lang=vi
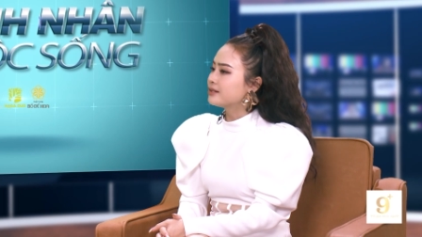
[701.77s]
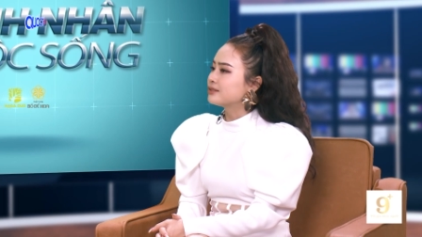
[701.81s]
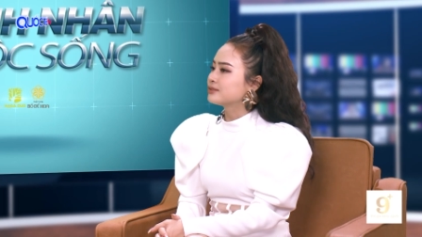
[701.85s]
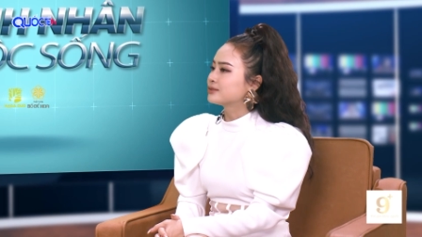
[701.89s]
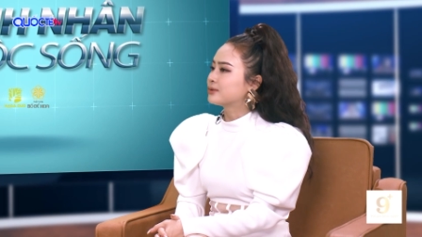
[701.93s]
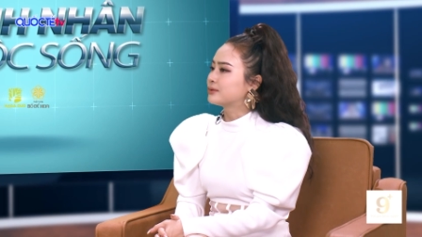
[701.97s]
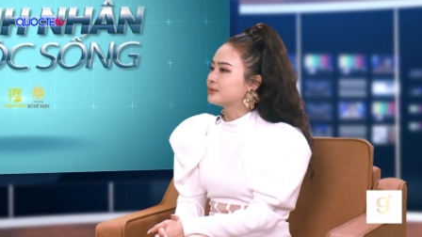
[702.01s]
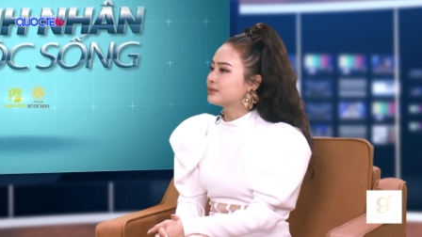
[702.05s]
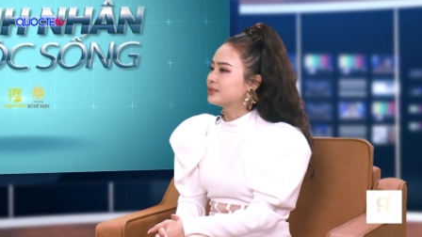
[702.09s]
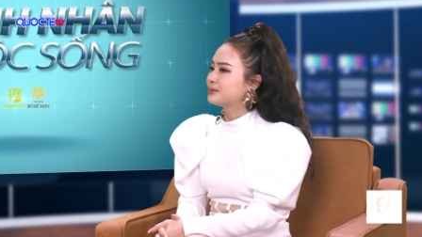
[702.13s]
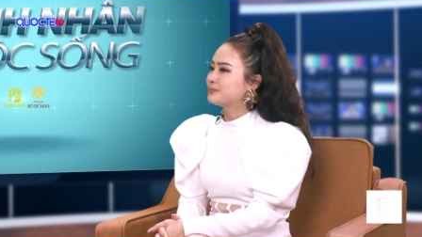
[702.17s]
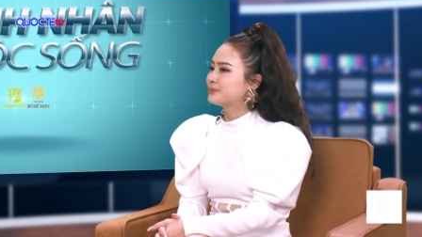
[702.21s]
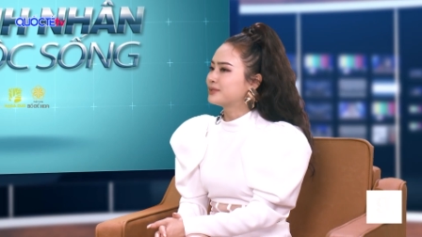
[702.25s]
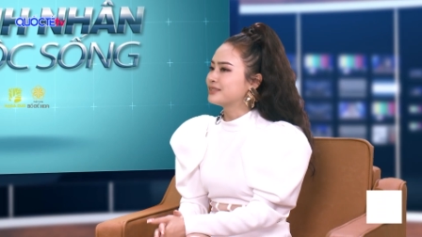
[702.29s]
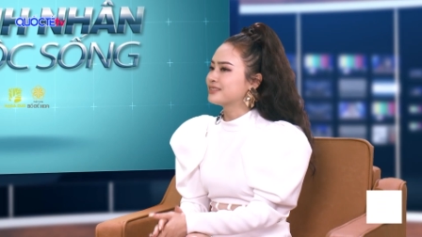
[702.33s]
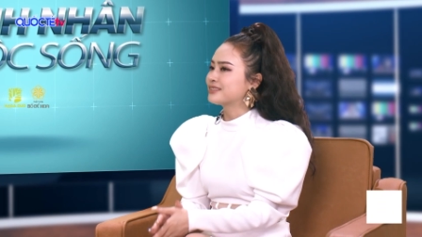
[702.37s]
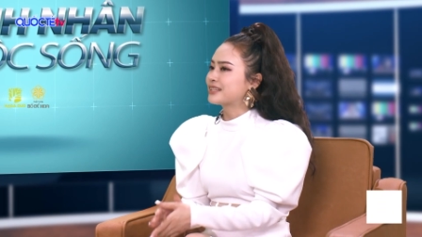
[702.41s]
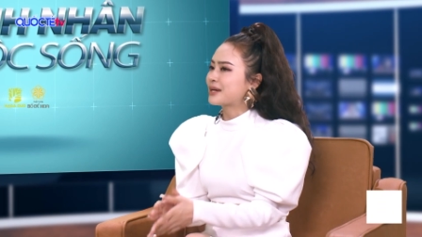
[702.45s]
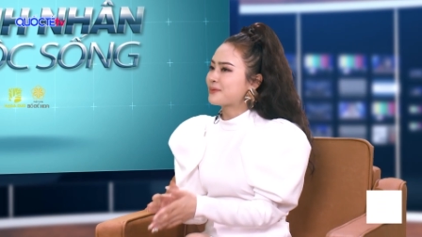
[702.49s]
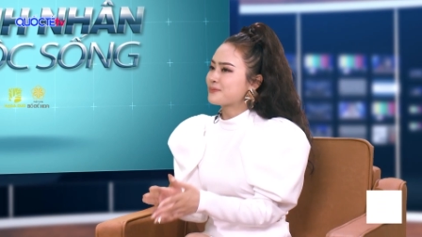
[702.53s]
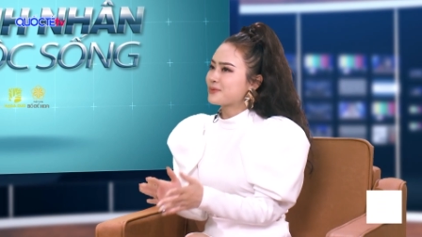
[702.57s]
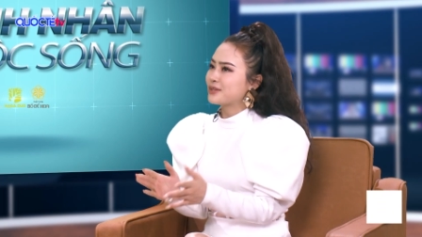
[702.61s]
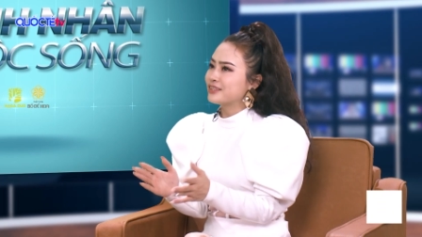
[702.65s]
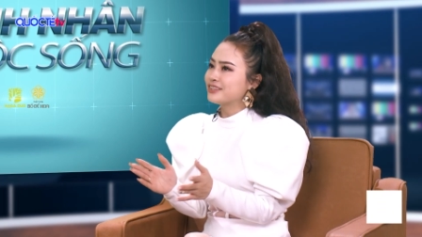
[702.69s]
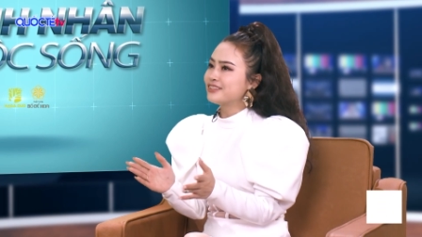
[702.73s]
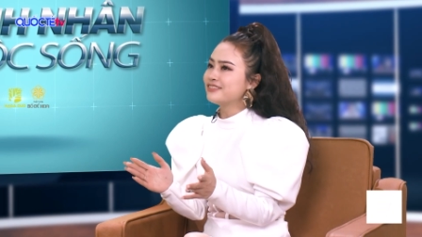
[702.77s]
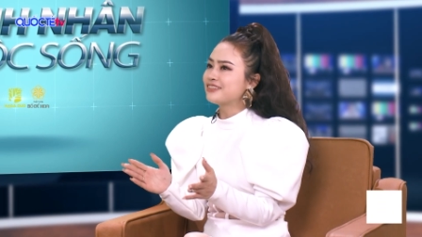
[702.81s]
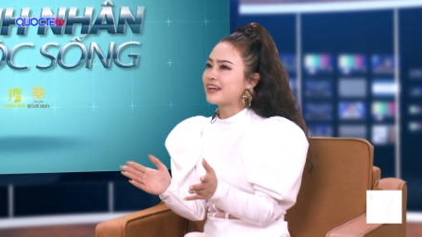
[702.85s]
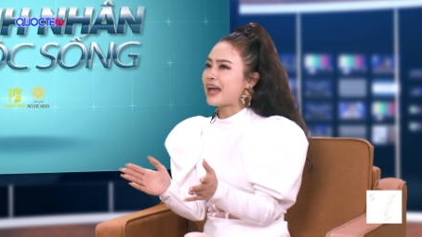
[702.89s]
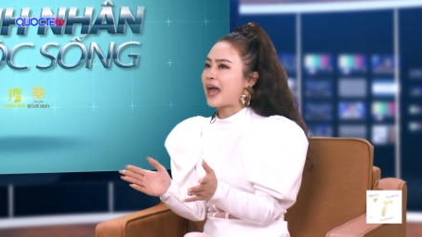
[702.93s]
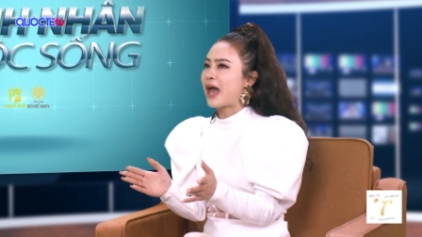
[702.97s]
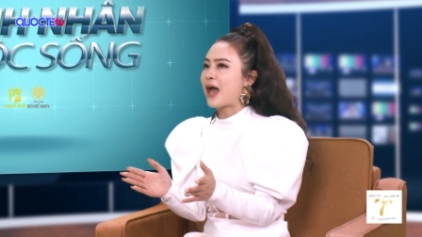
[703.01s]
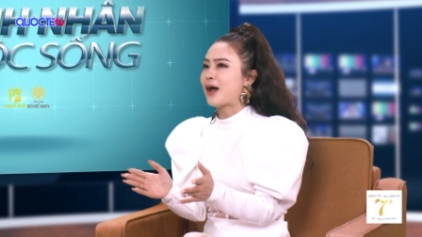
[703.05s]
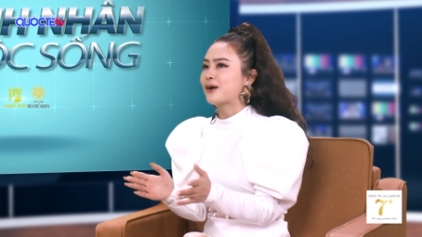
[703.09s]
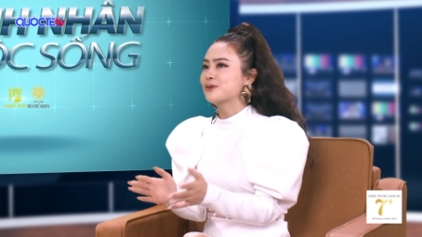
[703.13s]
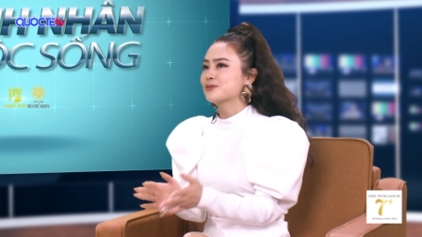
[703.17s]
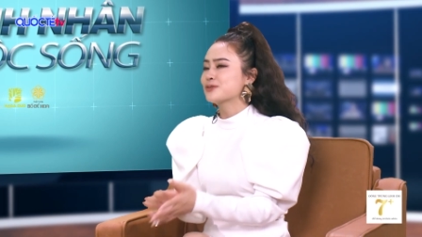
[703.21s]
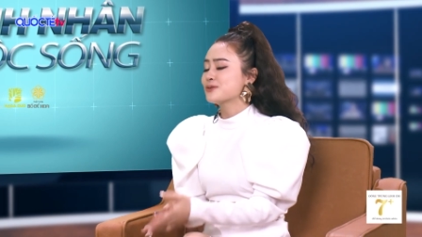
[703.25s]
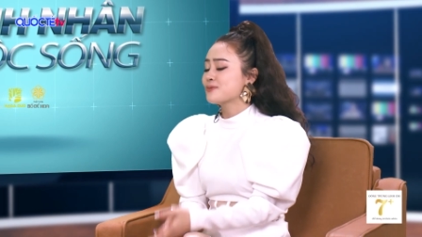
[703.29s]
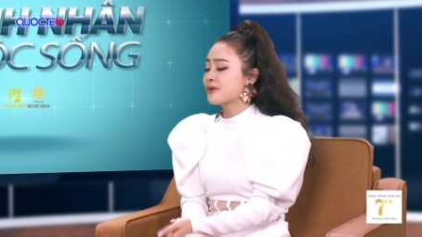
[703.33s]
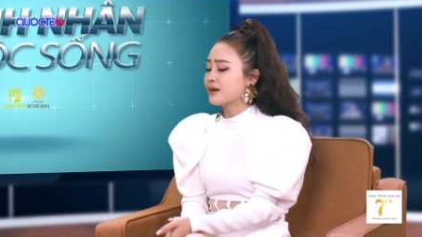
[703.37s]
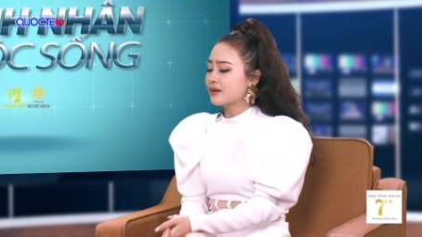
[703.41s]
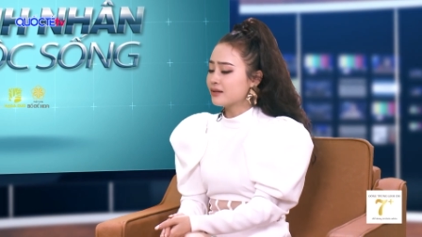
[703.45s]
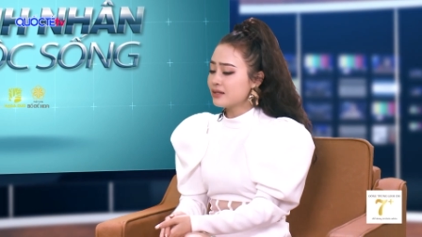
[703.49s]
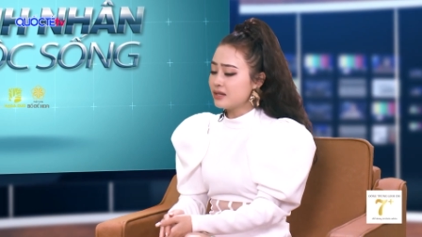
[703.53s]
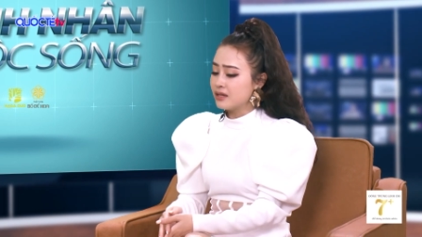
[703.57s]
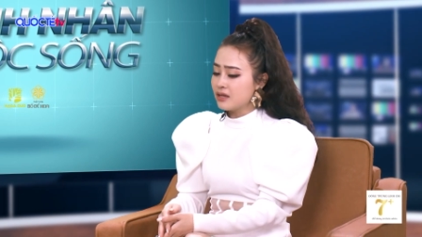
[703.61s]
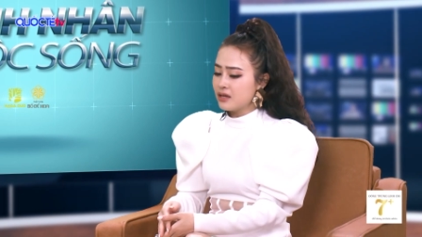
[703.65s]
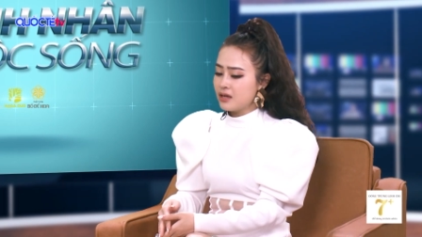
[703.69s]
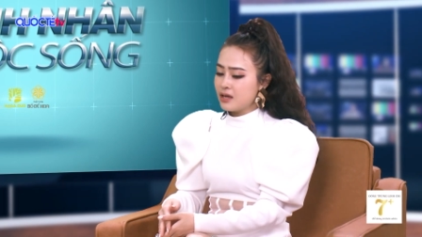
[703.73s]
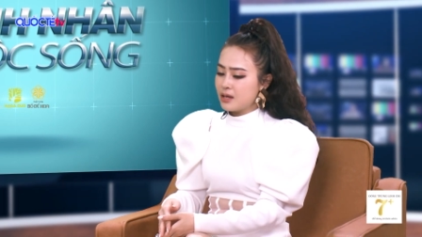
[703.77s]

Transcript: được rồi thì mình cảm thấy tự hào. Sau đó thì